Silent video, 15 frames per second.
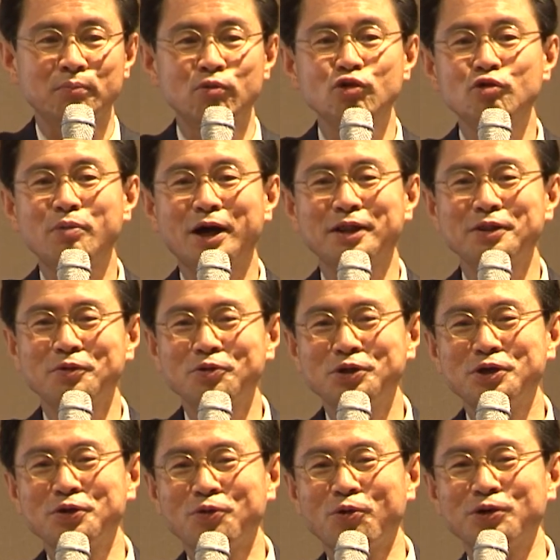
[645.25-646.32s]
물반
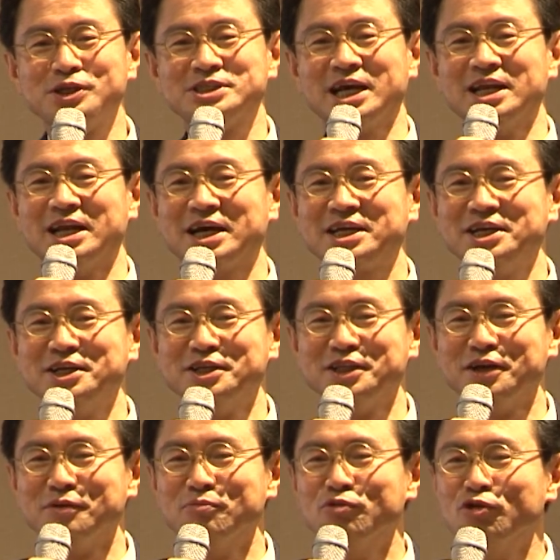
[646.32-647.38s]
우리 고기 잘 낚이는
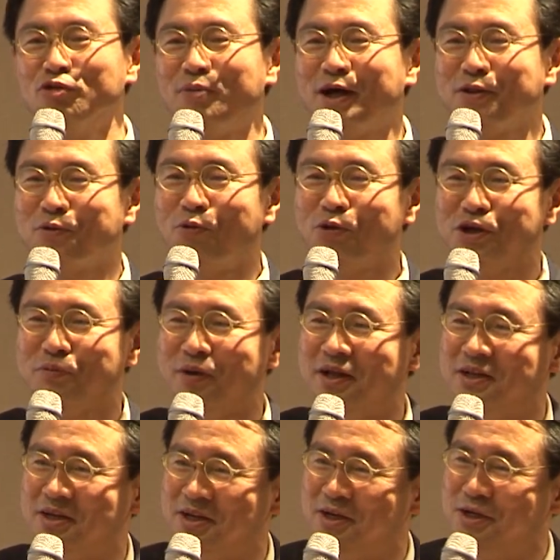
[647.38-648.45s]
데를 물반 고기
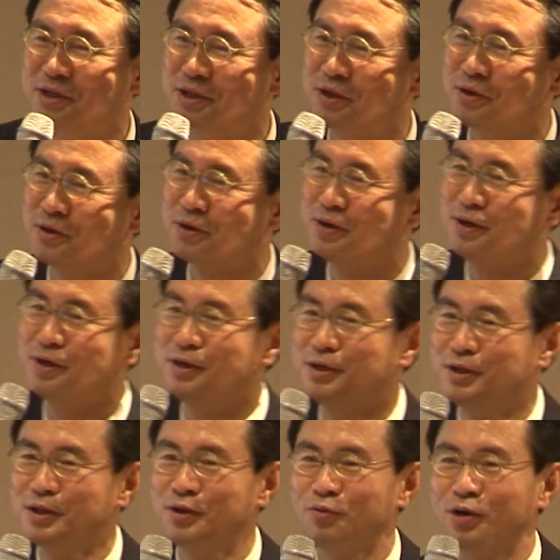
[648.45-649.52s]
반 그러는데요.
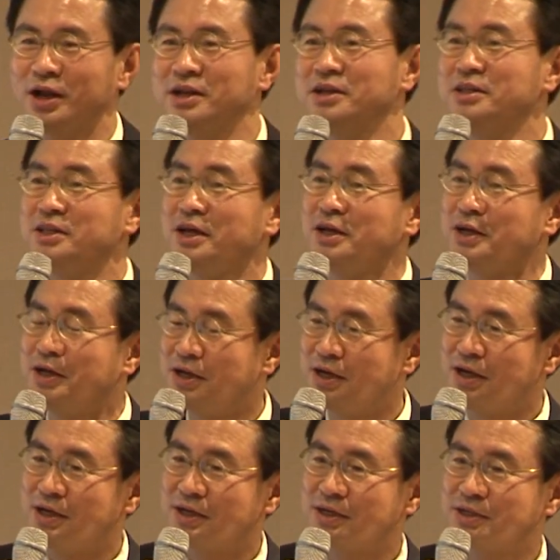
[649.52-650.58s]
왔는데
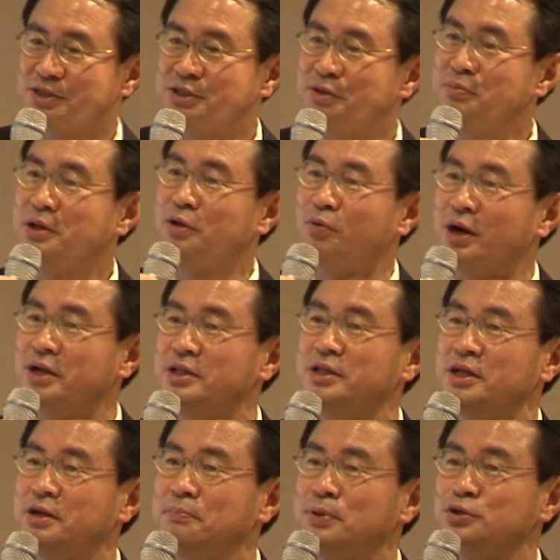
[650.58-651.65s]
그 서면에
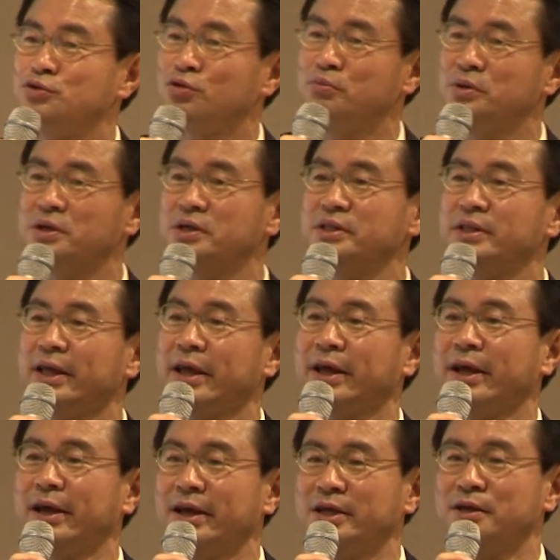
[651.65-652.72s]
왔는데 옆에 술
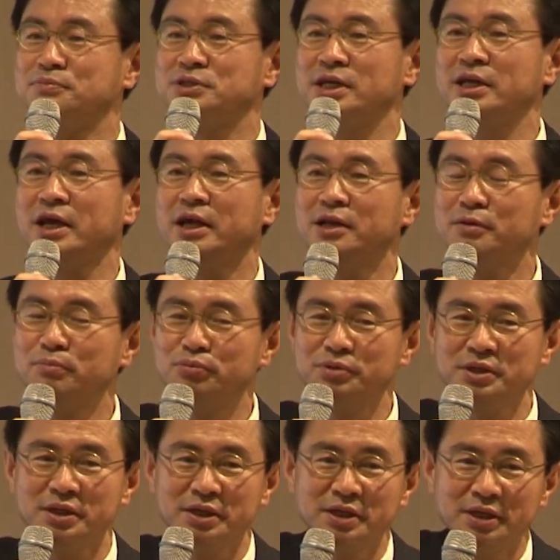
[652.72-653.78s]
먹는데 옆자리에 있는
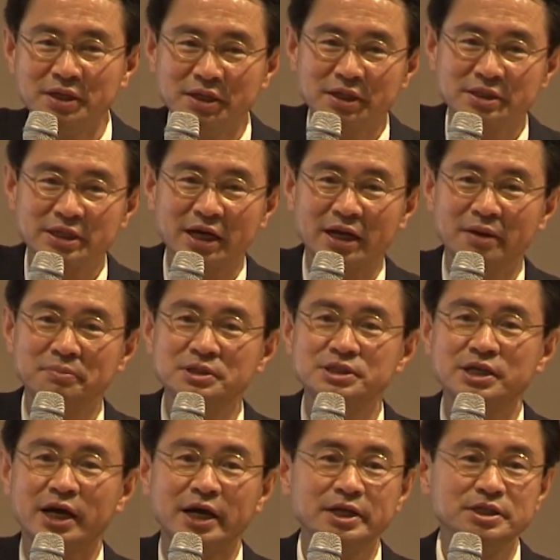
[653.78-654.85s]
분이
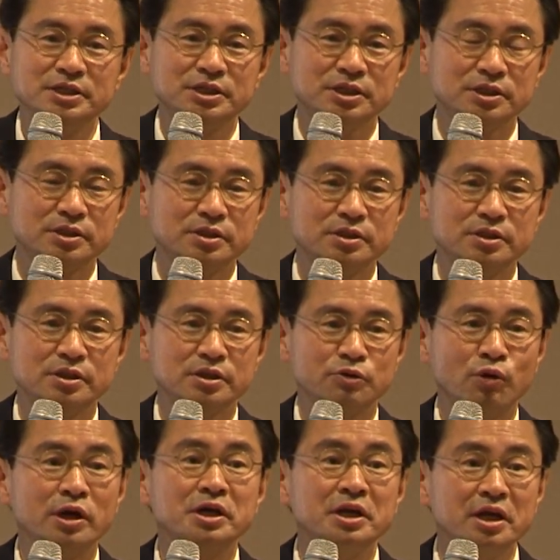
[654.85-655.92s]
사람인지 아닌지
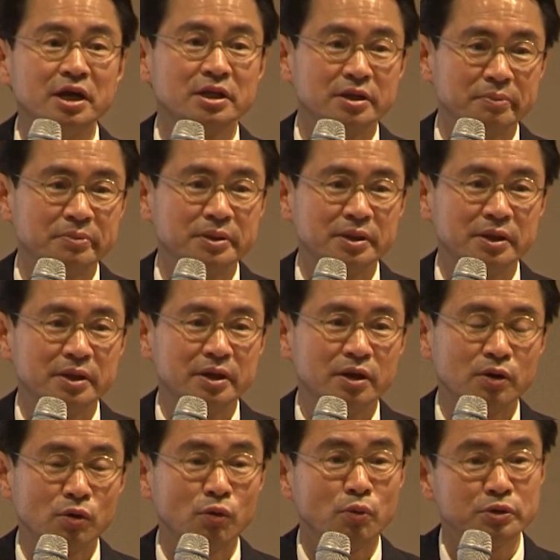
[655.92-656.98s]
확인해야 됩니다.
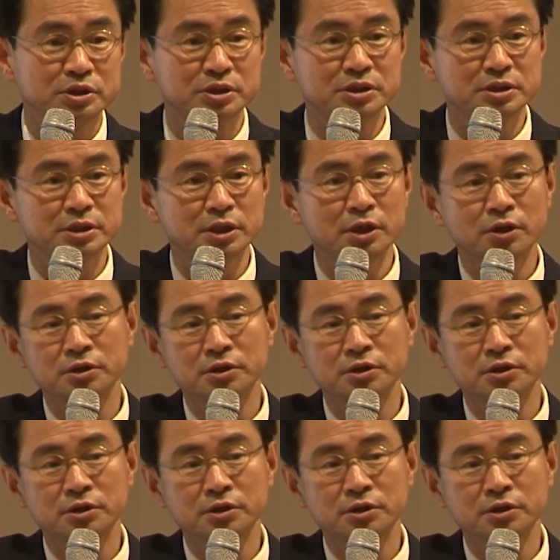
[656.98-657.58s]
로봇인지.